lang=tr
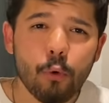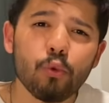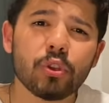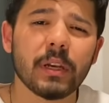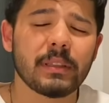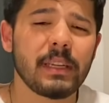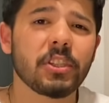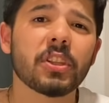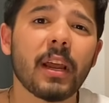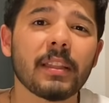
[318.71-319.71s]
3 katına
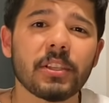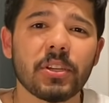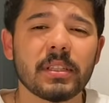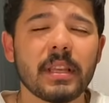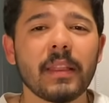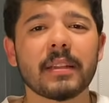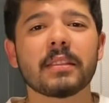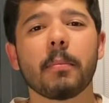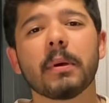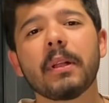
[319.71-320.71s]
eşit arkadaşlar standart
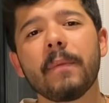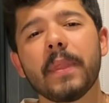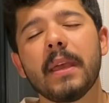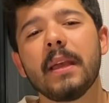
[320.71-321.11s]
satmada.